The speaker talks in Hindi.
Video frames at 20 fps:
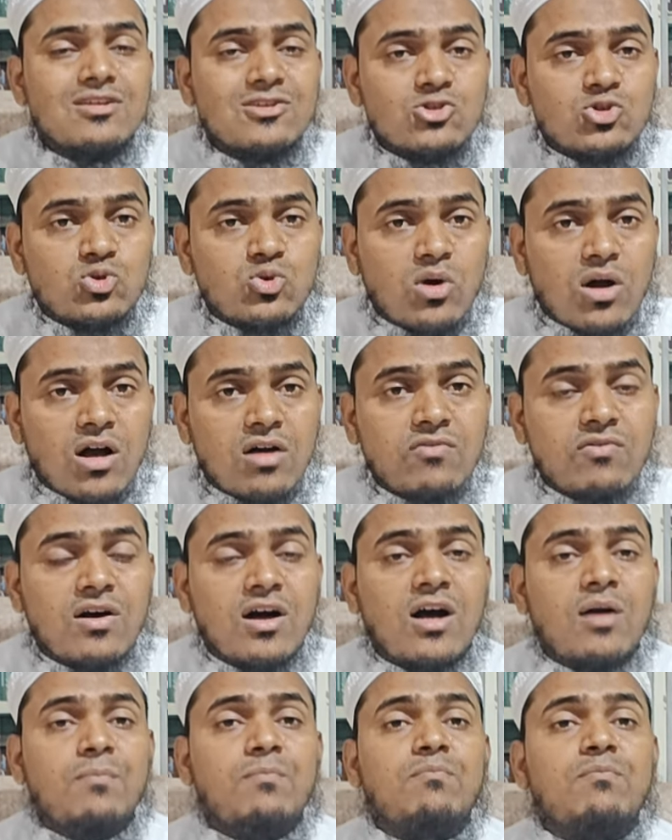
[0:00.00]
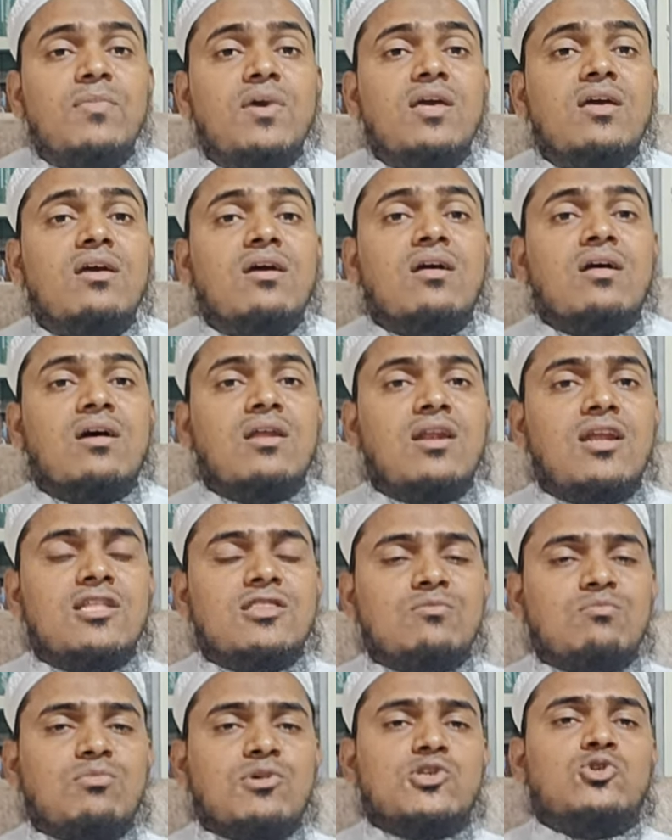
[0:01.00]
जो आवाम में गलत
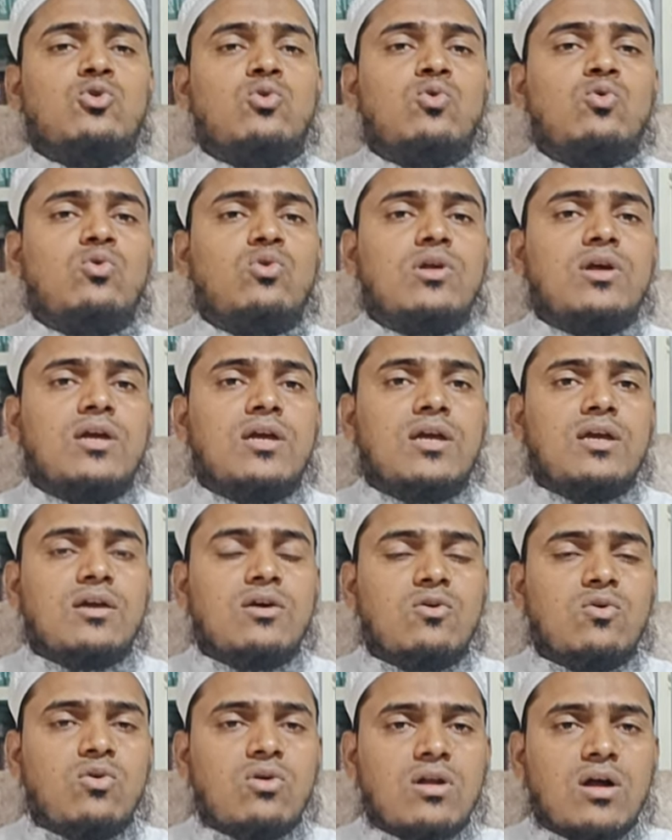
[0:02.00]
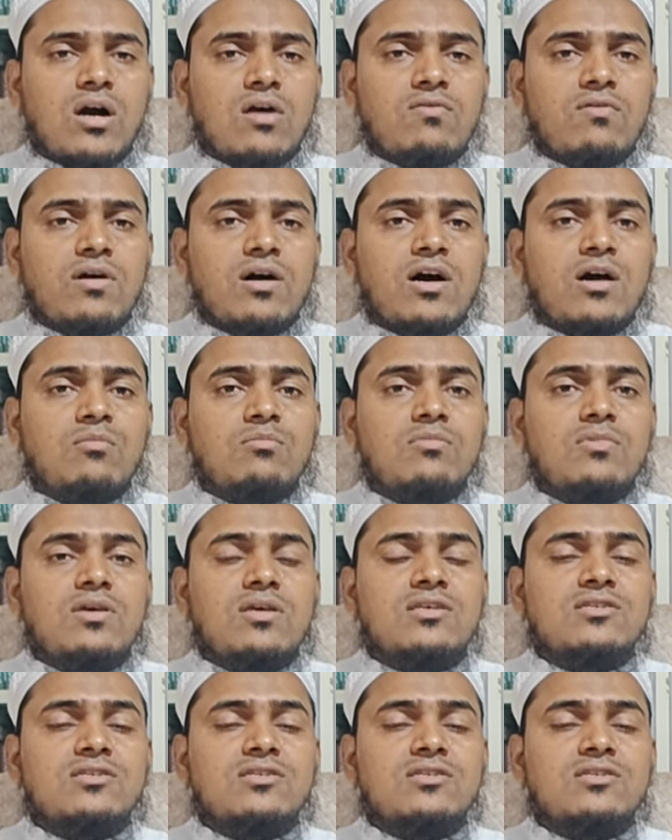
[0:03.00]
मशहूर हैं और आवाम